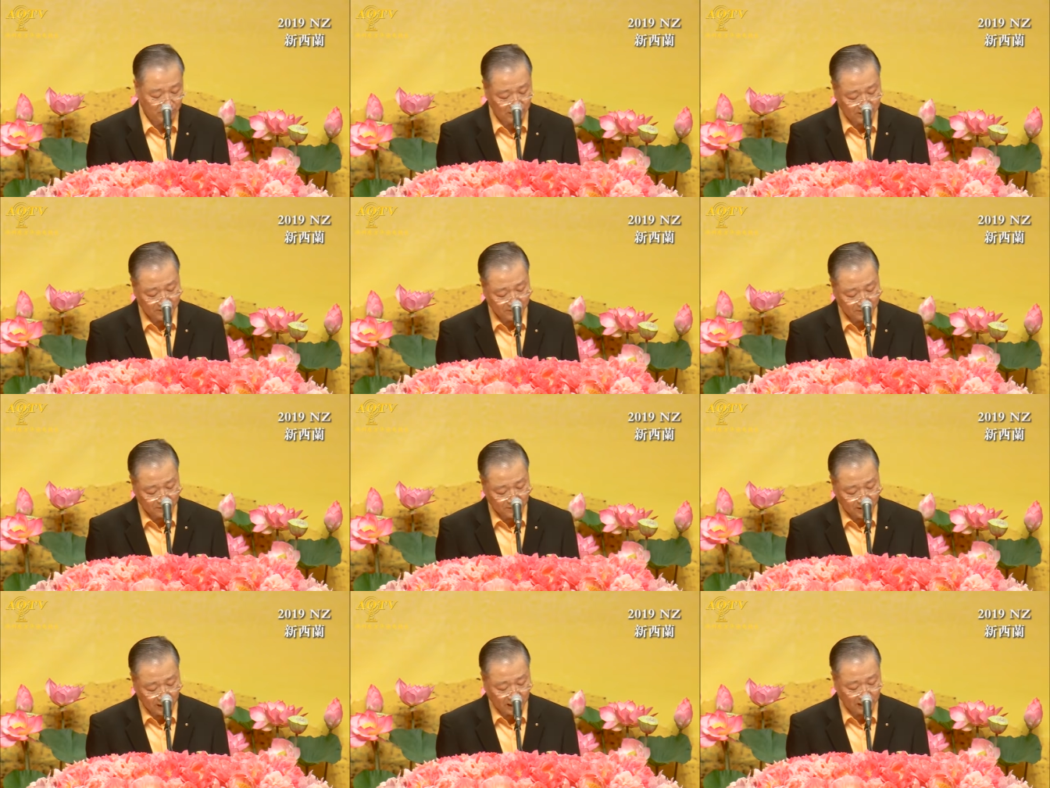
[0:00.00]
了，
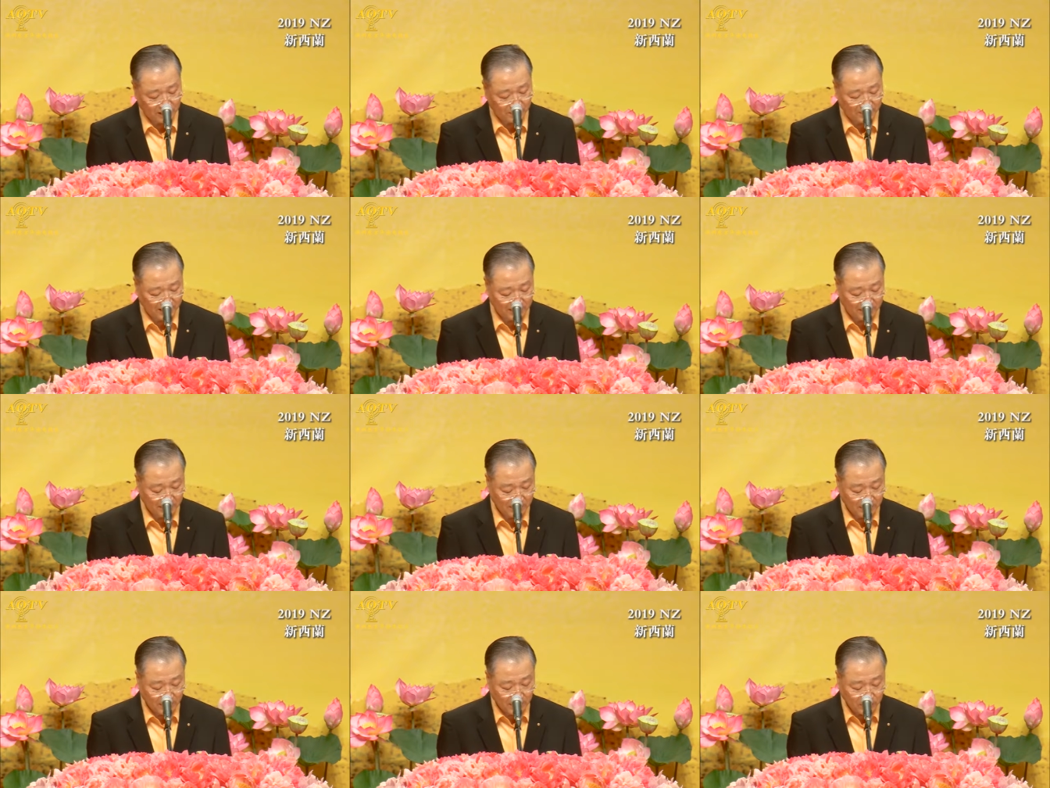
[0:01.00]
啊，一个盆，
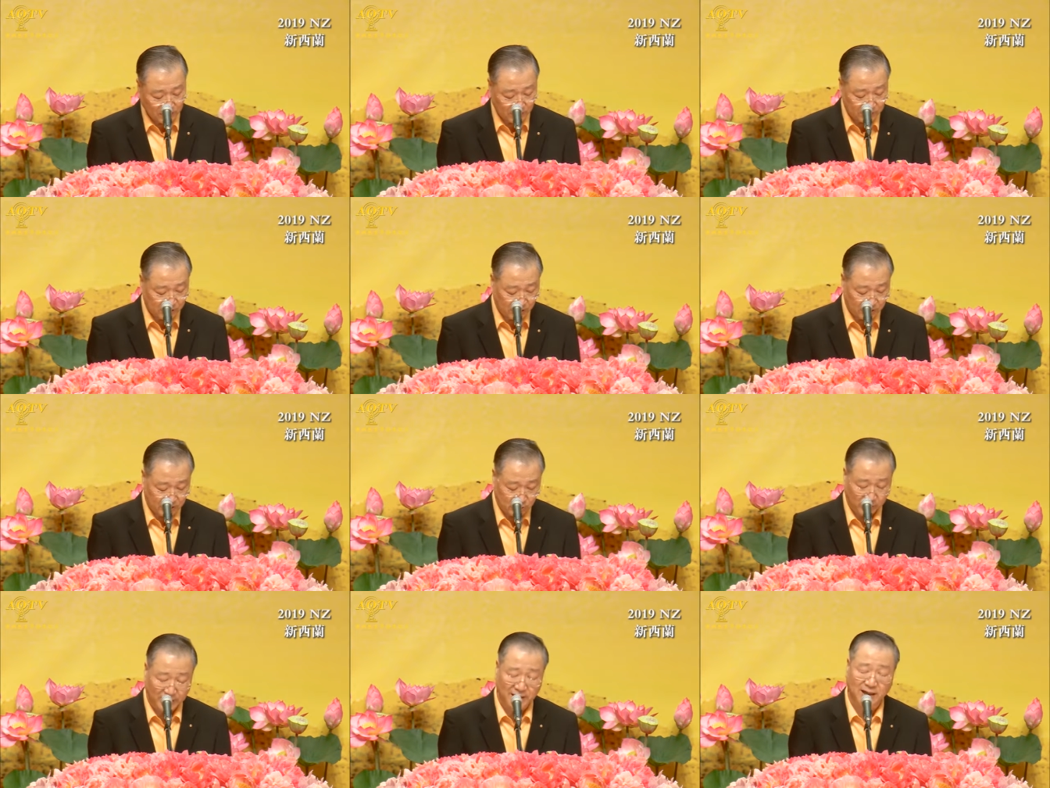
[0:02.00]
清清的
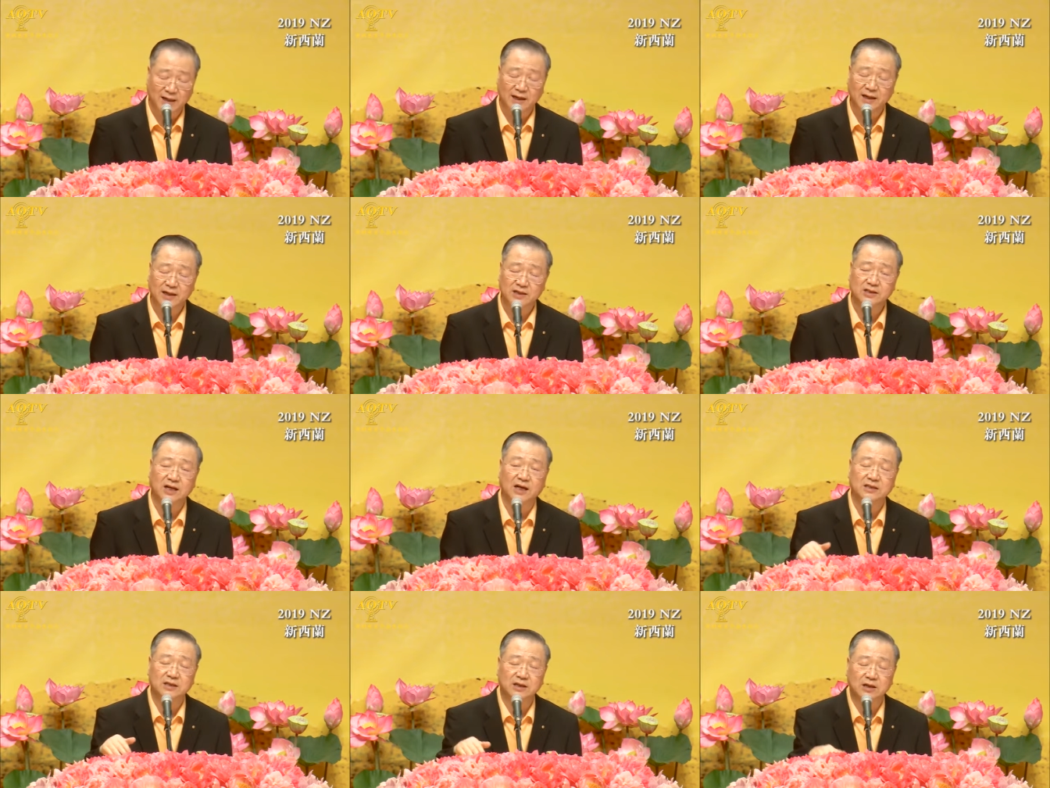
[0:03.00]
水呢，一下
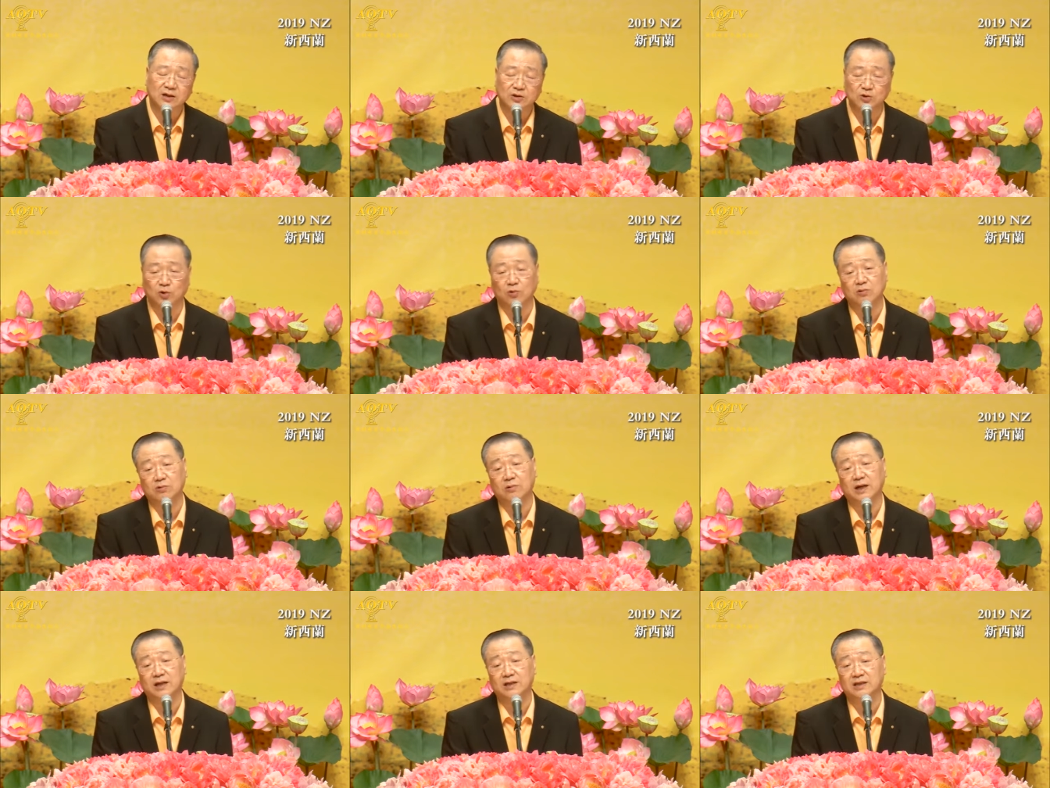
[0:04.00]
子融入
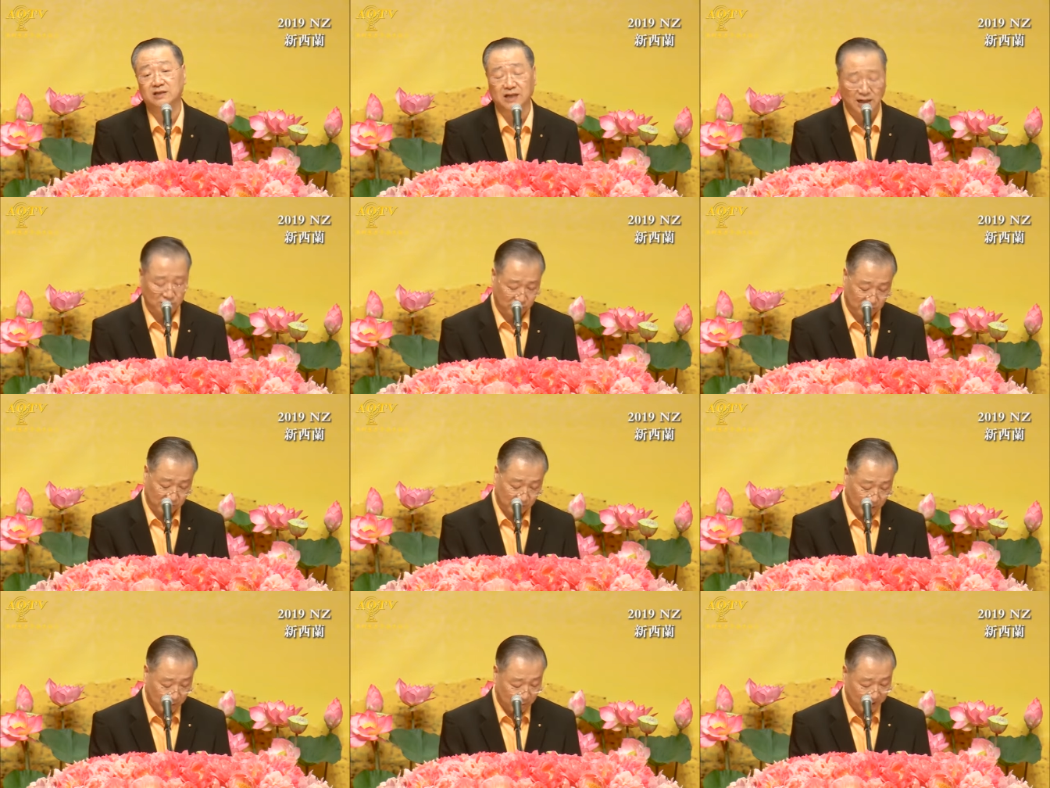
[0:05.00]
了沙土，
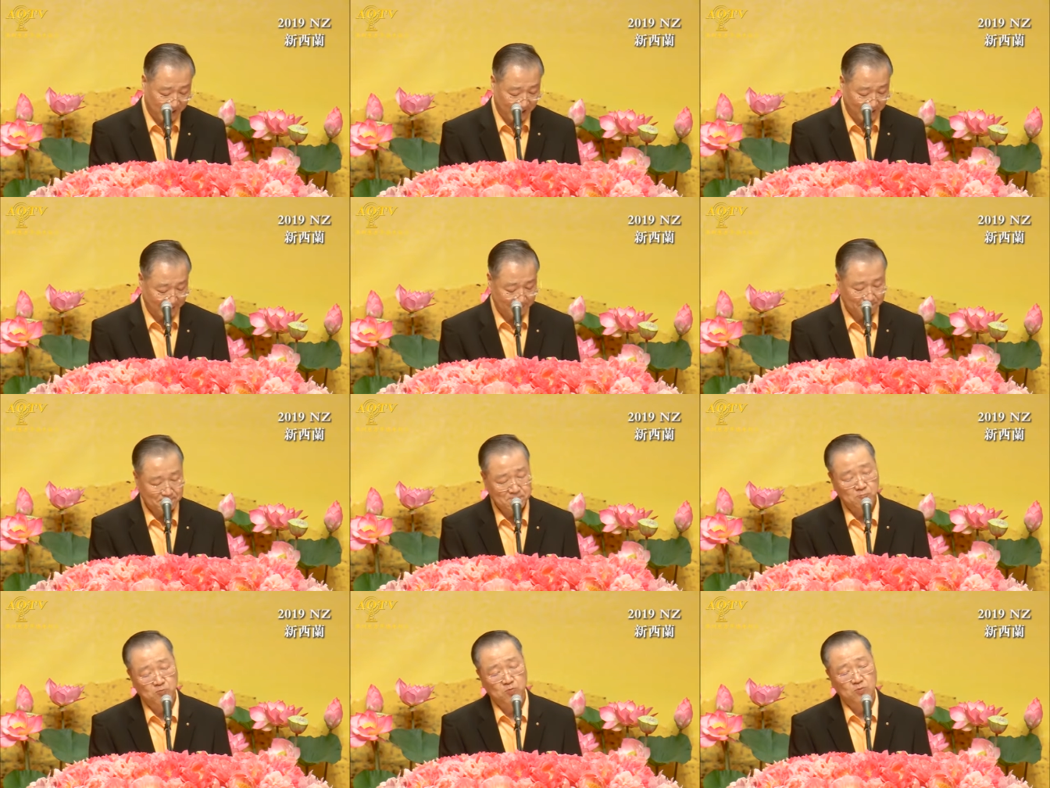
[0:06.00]
不见了。
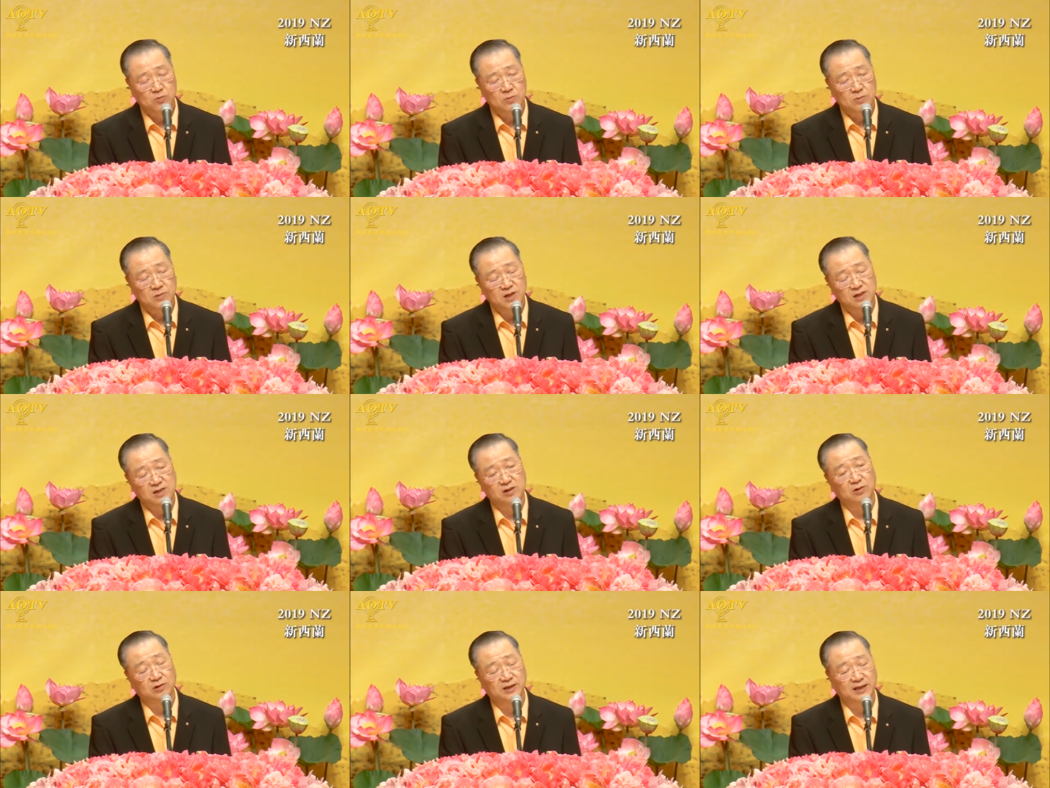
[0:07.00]
这时
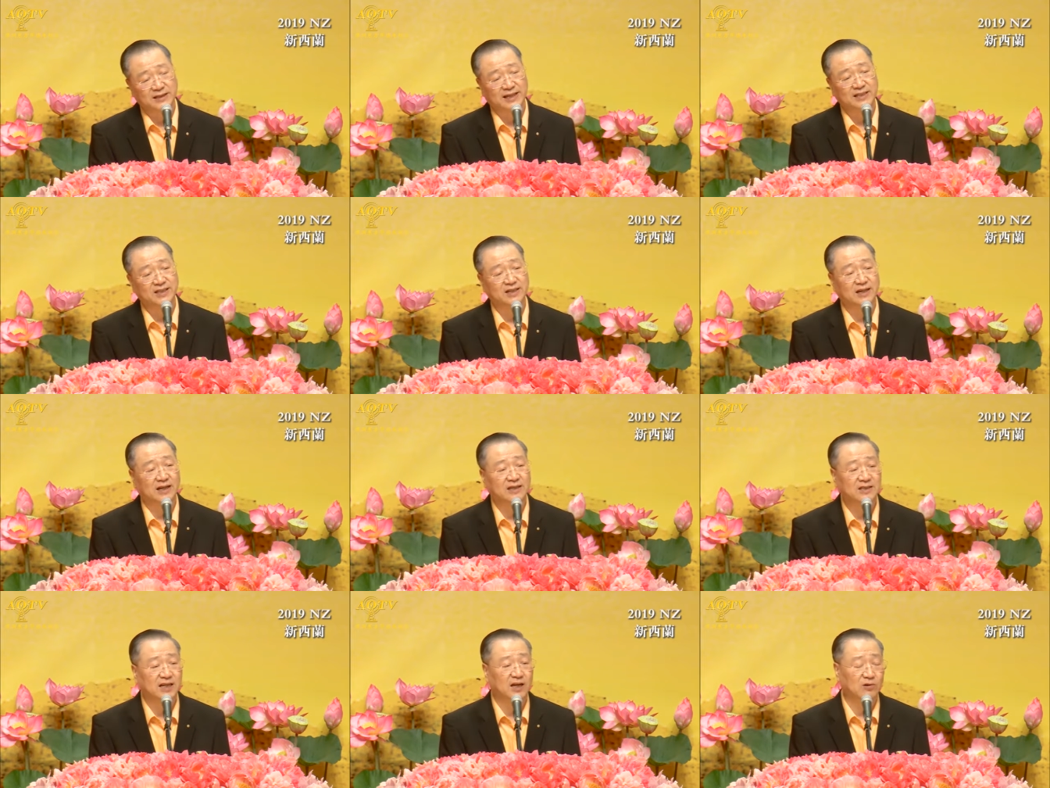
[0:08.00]
候，这个年轻人
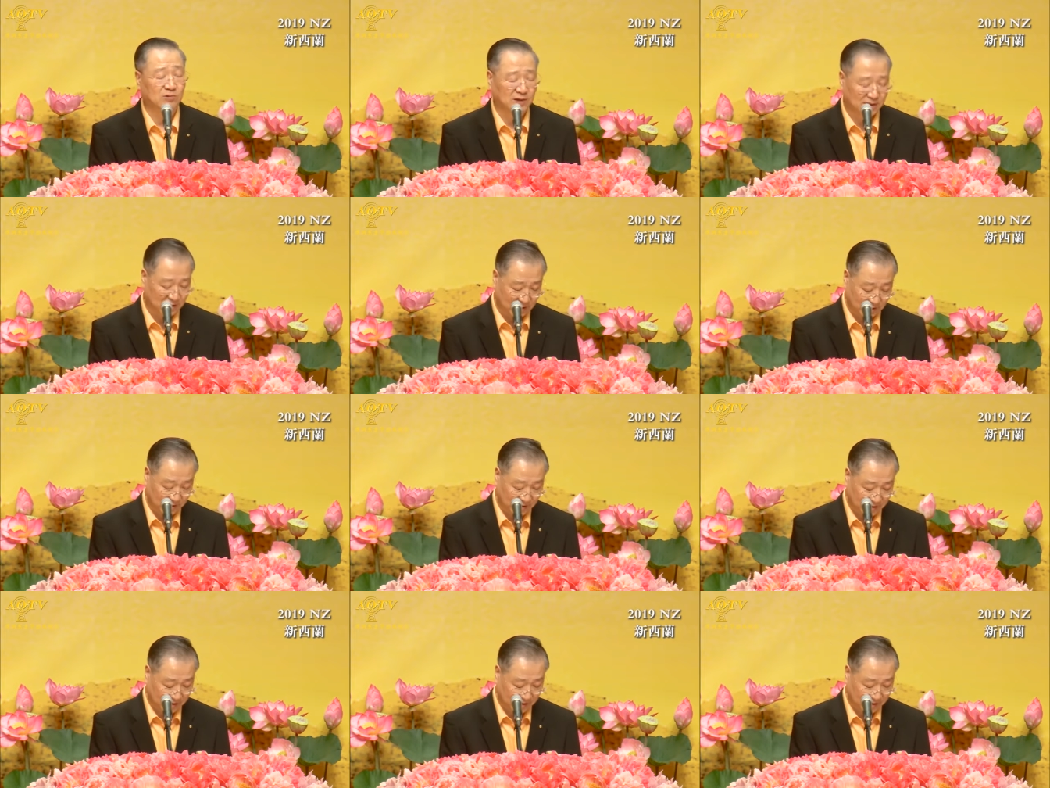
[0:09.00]
陷入了沉思。